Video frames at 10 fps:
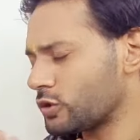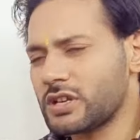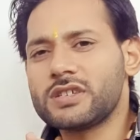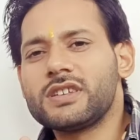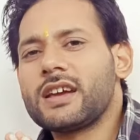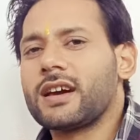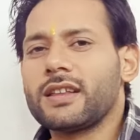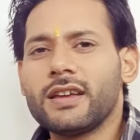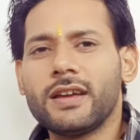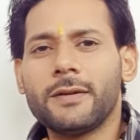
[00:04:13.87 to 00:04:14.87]
कोशिश ये
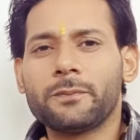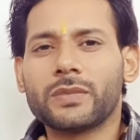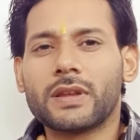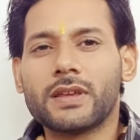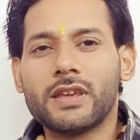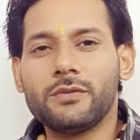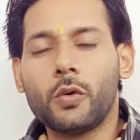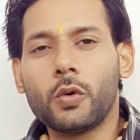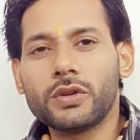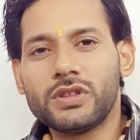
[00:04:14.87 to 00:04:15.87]
करिए कि
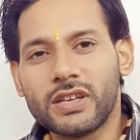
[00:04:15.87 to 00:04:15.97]
वो